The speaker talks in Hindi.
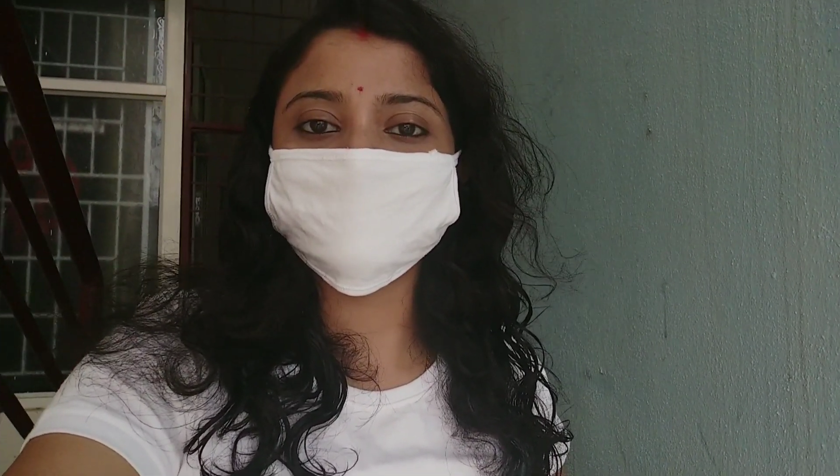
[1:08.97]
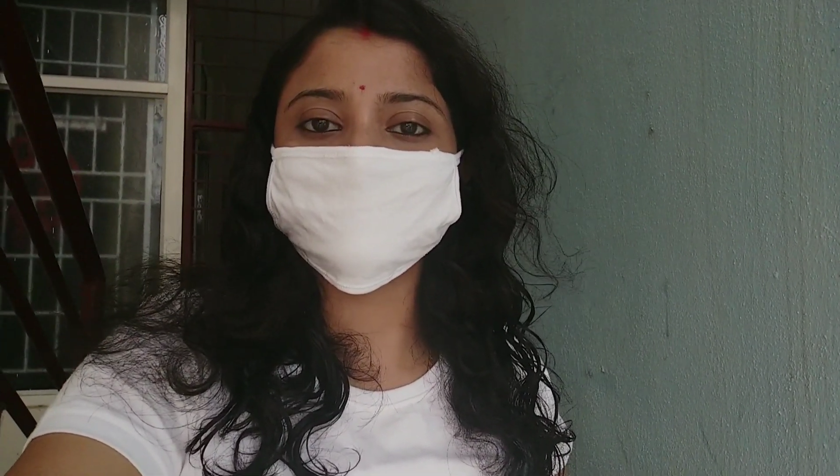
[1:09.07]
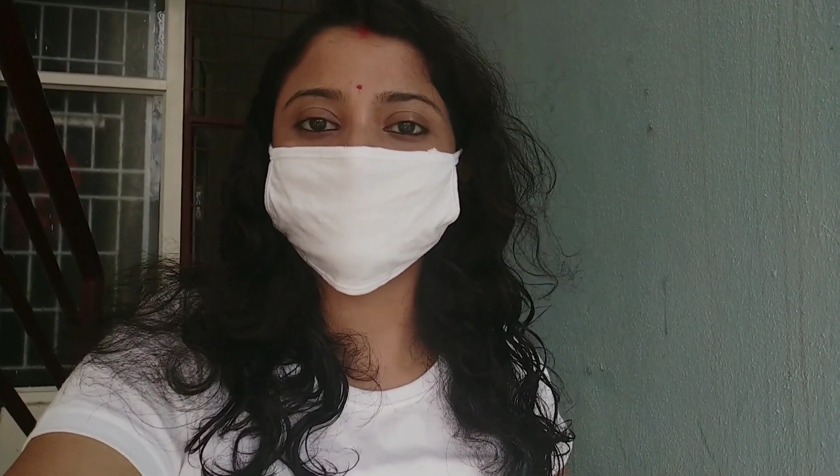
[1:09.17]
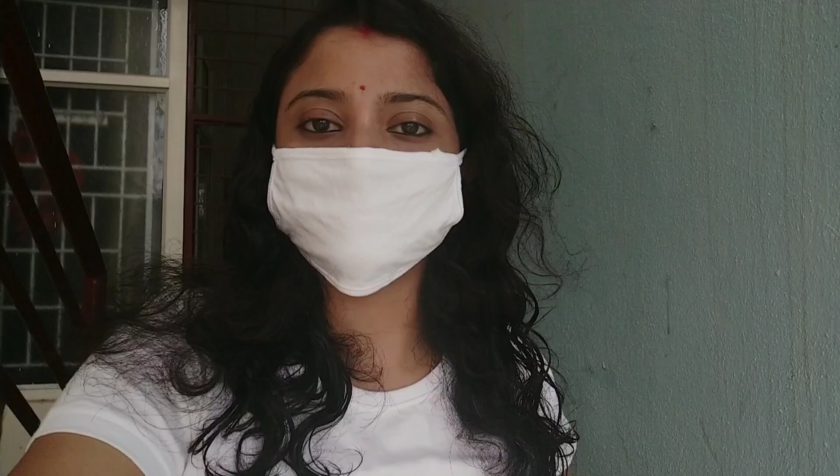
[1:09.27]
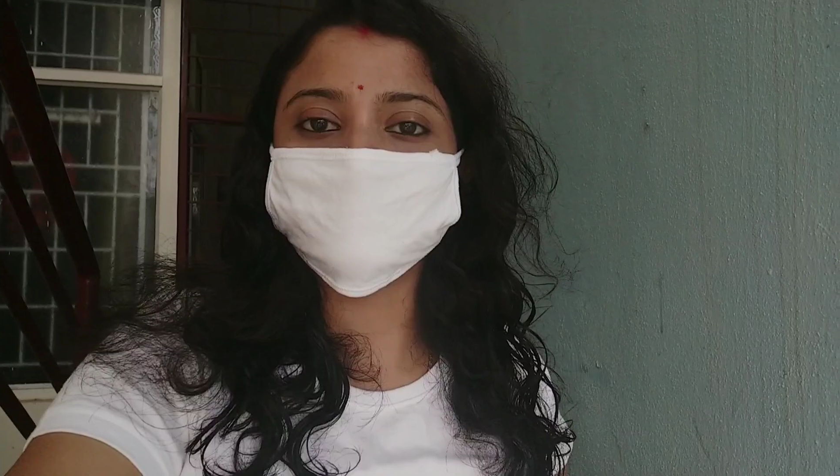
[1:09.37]
है
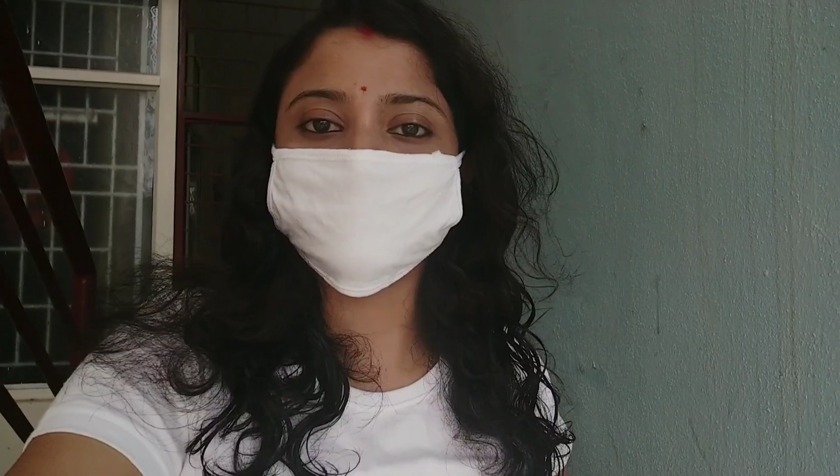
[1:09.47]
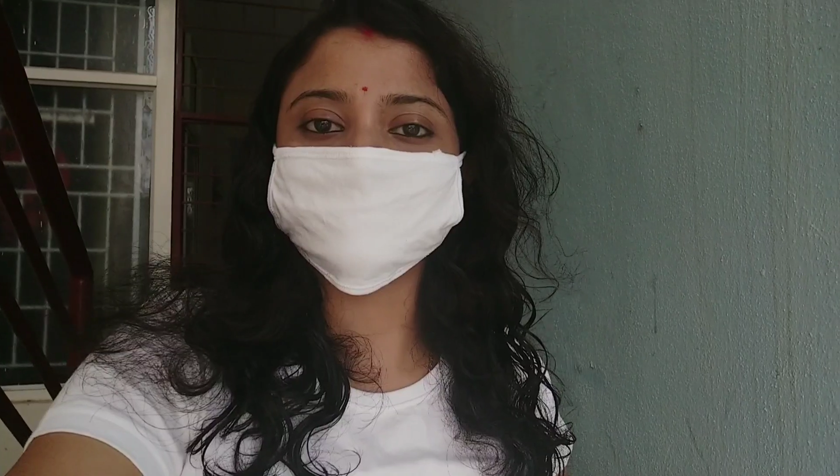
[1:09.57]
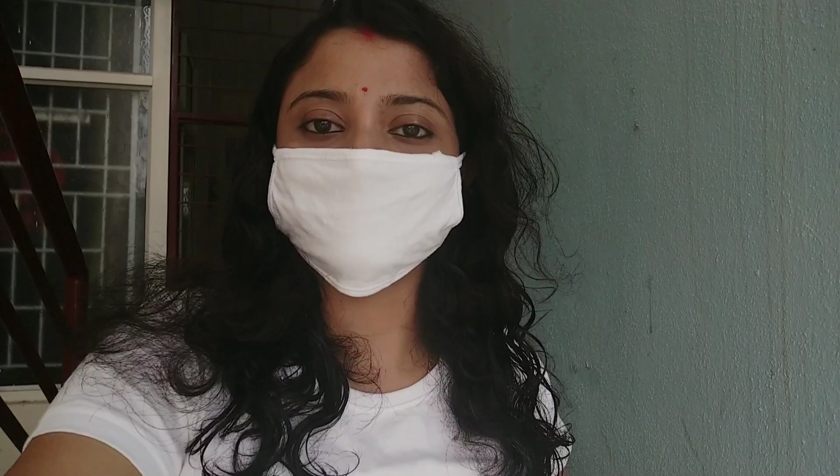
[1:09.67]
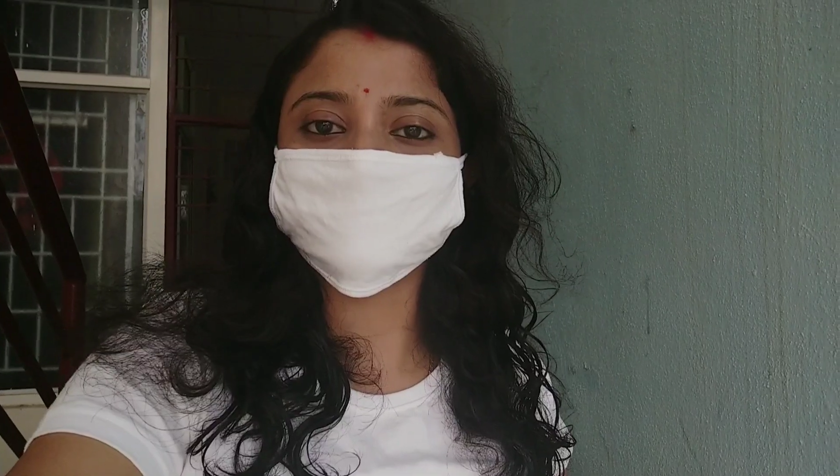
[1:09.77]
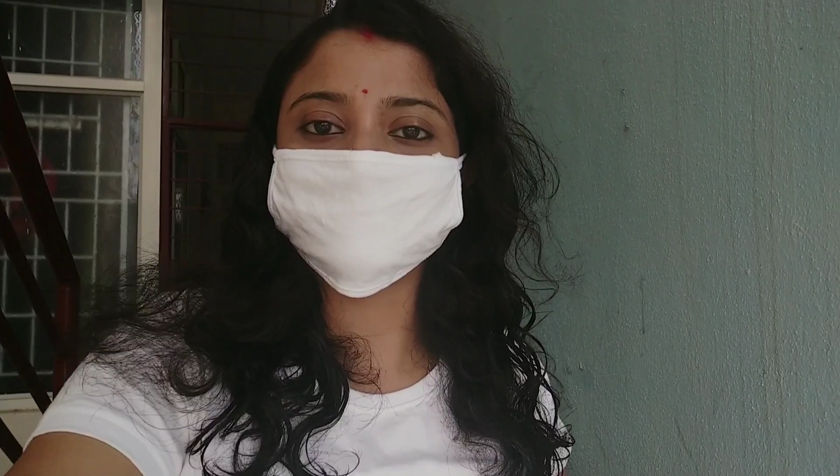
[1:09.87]
यूलू
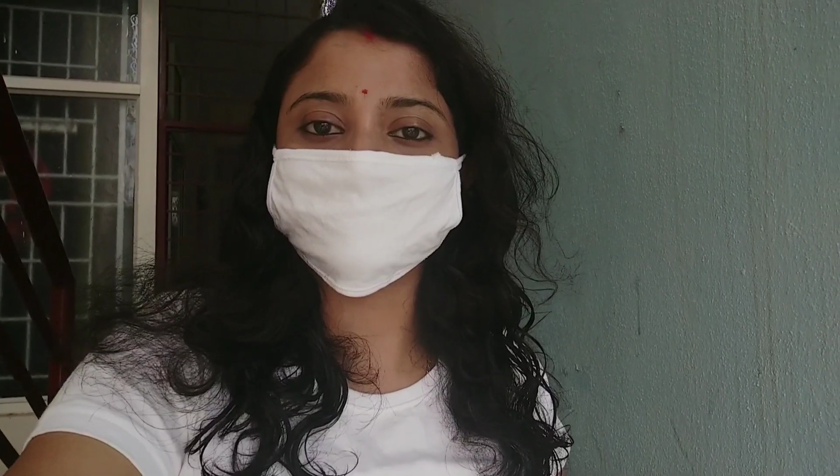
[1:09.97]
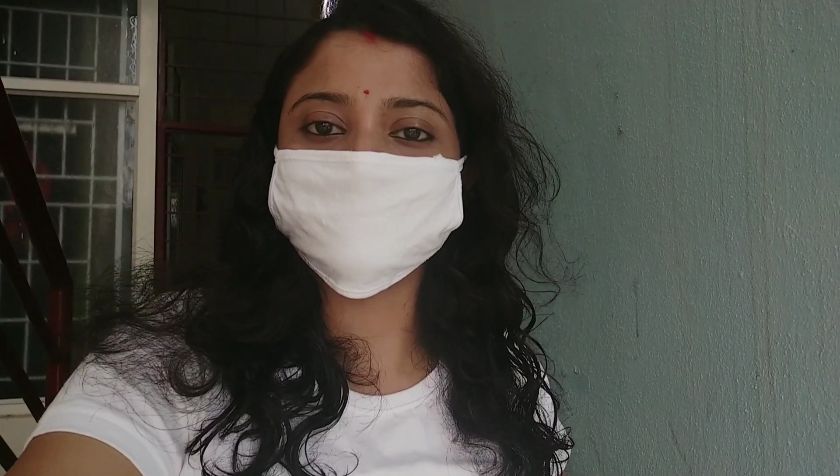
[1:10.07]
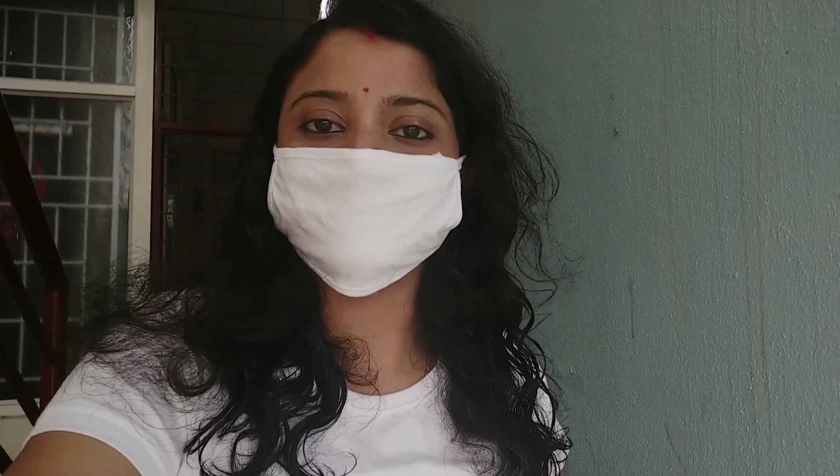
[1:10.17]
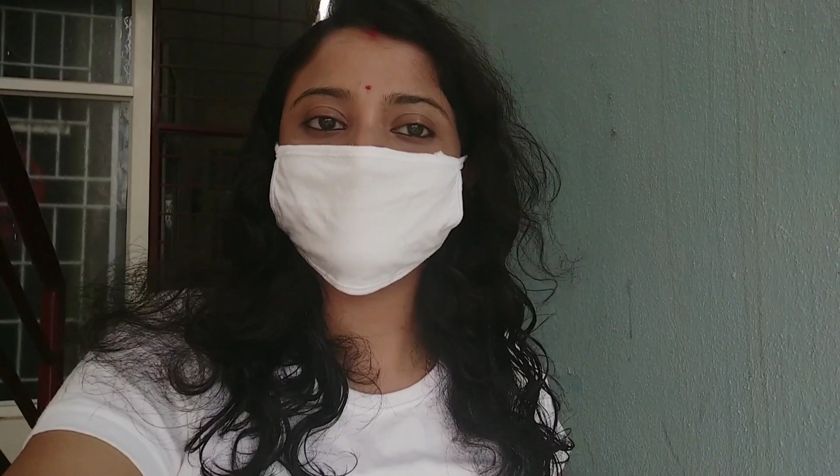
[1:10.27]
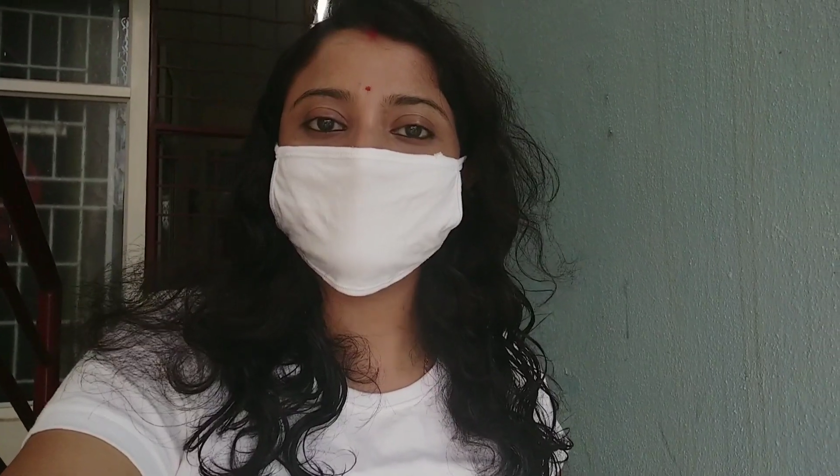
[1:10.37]
बाइक चलाते
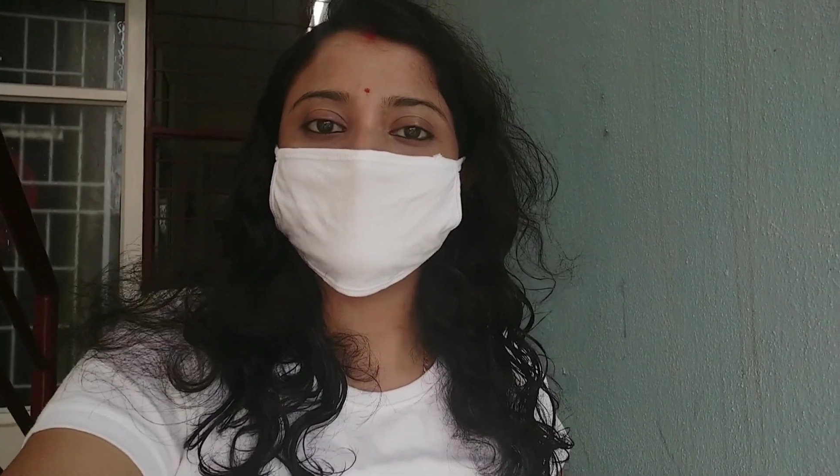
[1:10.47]
हुए